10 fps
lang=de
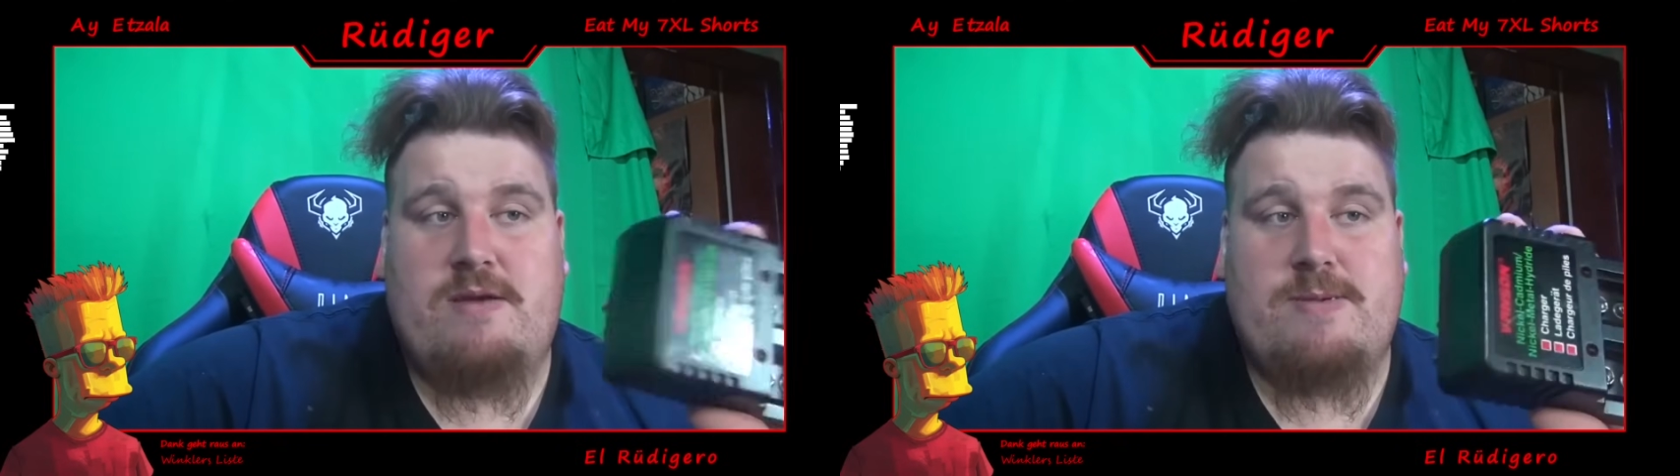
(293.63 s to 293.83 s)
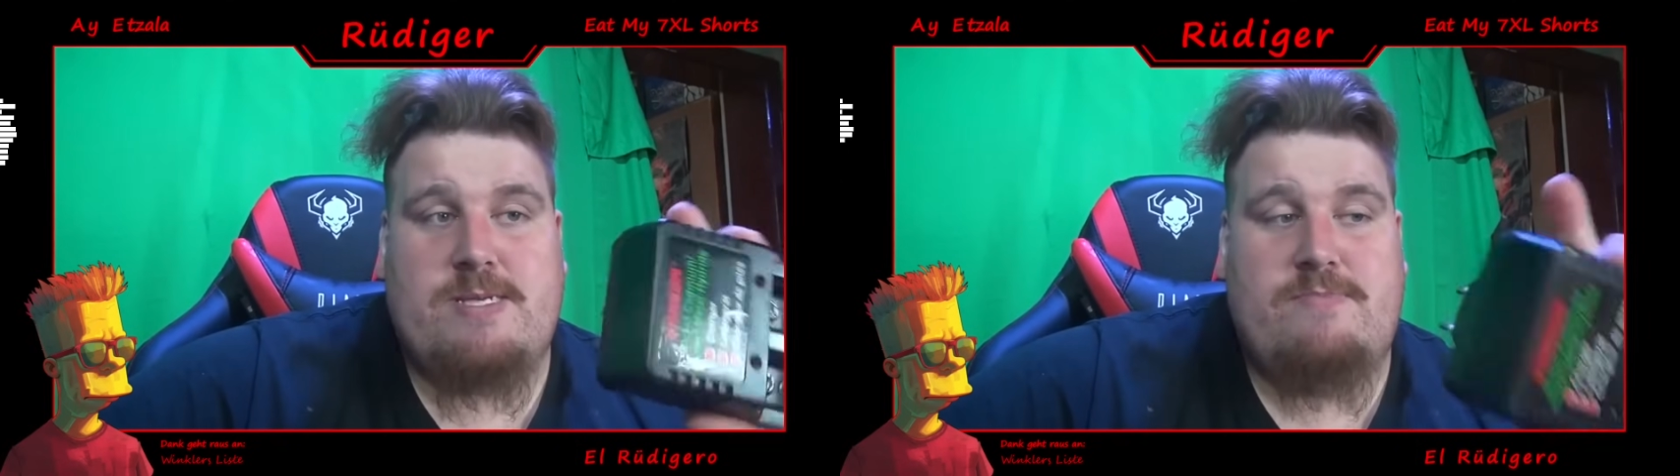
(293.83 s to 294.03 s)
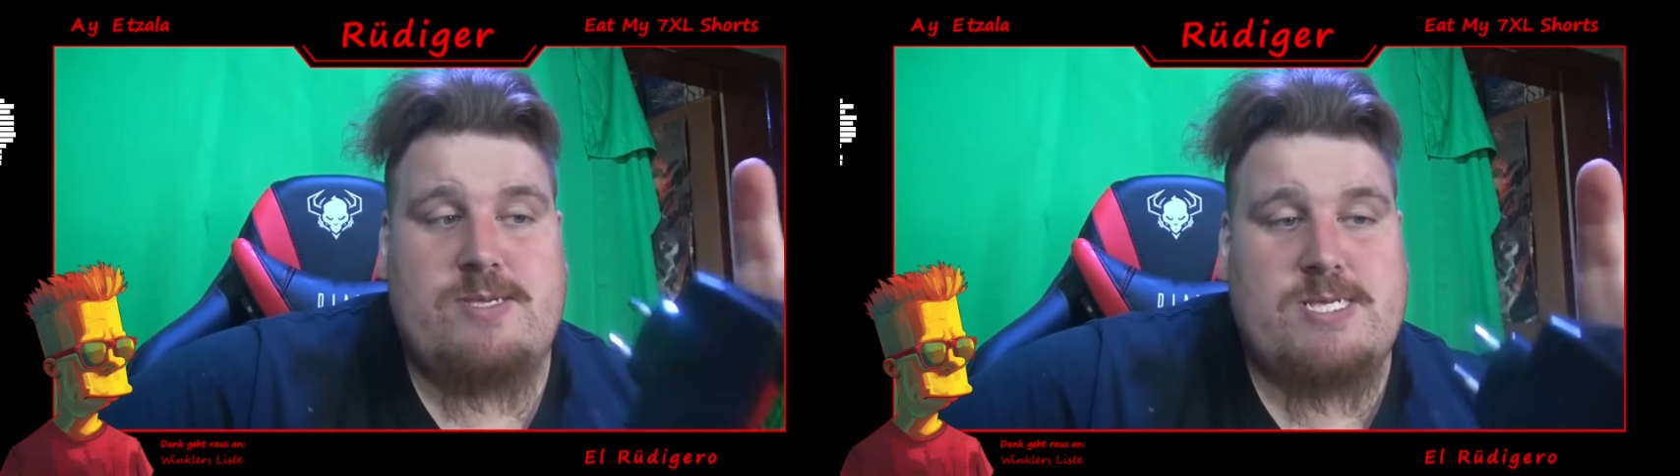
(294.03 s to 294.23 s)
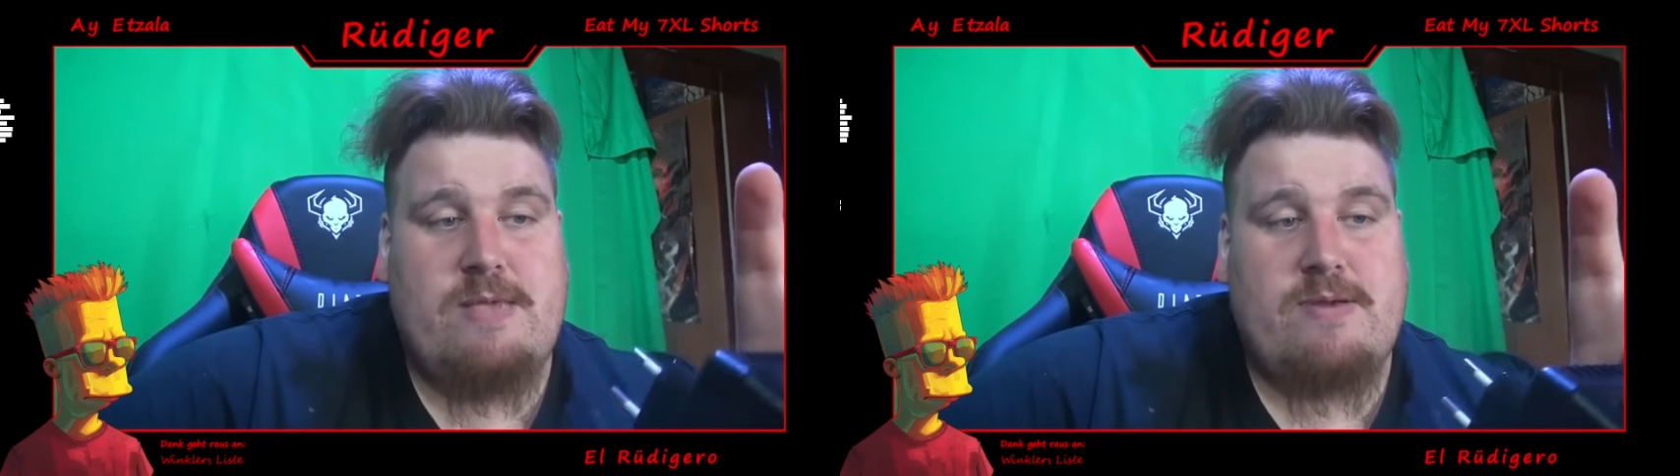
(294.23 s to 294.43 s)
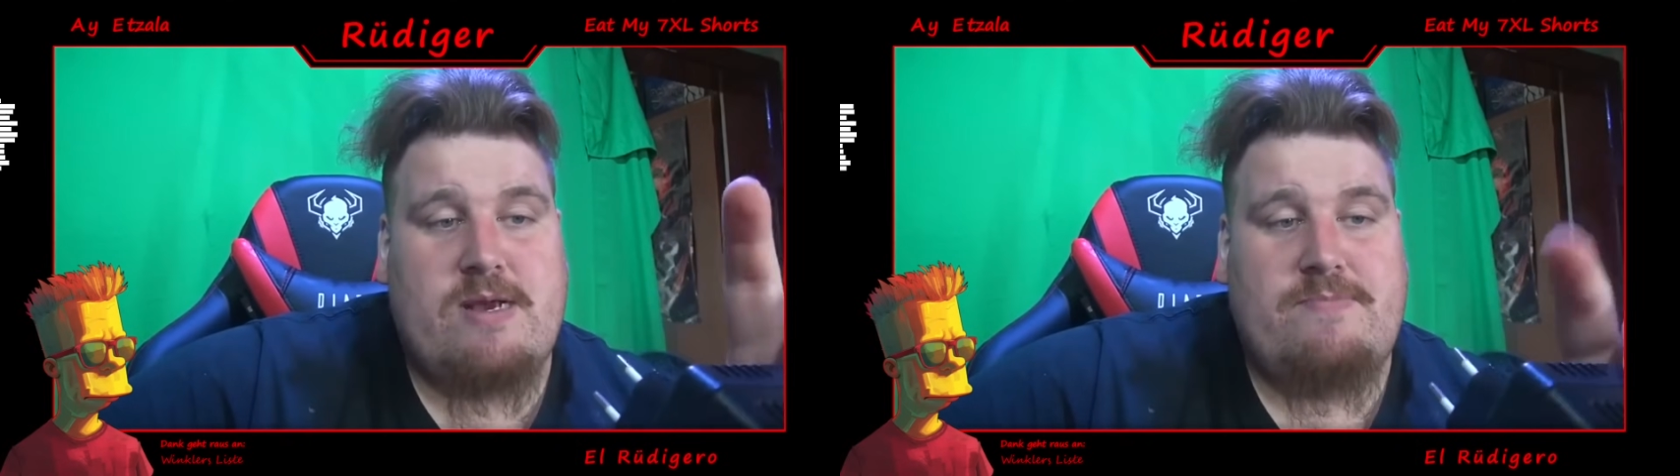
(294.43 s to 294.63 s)
habe ich es dann plötzlich
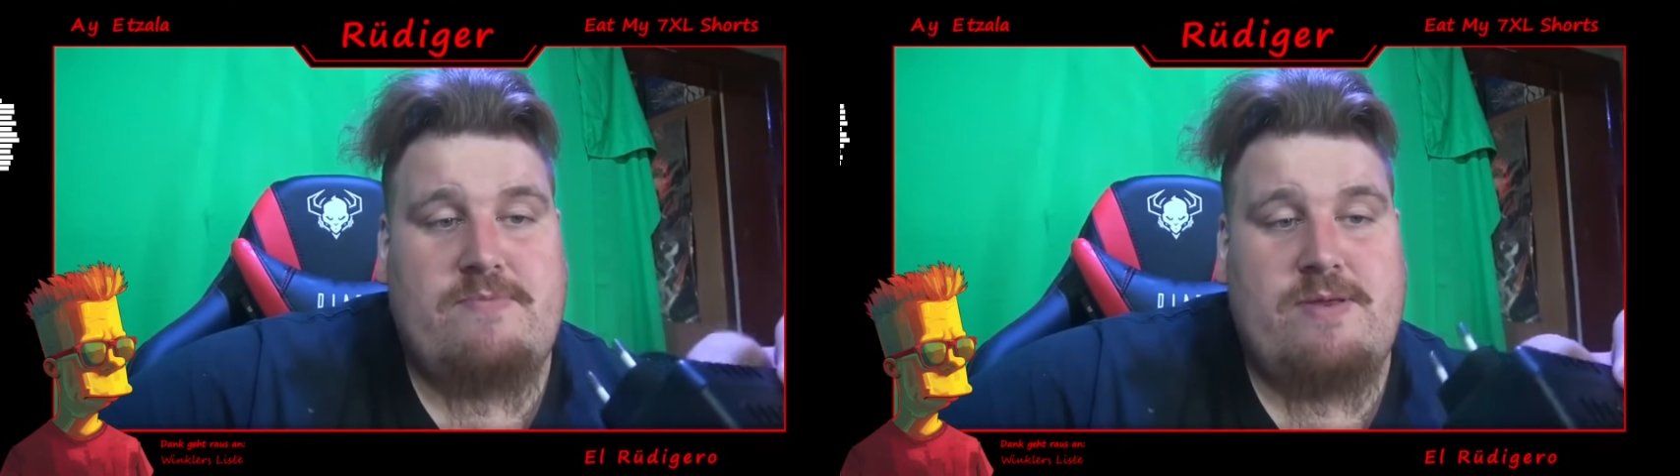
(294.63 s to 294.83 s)
selber gehabt